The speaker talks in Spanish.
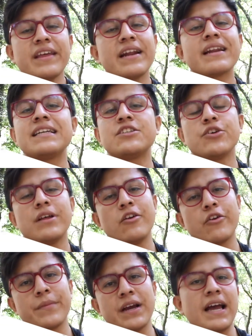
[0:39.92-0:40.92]
de Rancho de
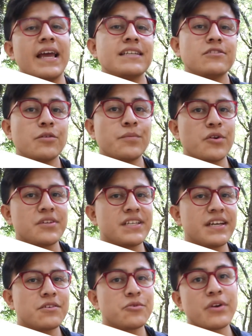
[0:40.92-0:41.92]
la Hormiga, esto por
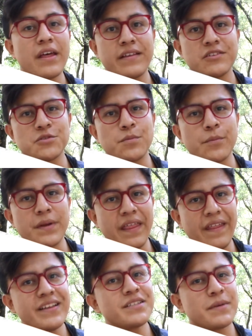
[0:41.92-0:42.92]
ser una de sus
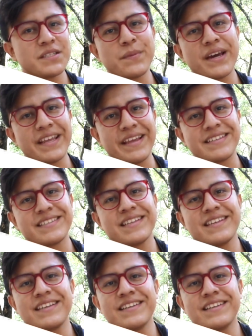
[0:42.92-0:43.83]
propiedades más pequeñas.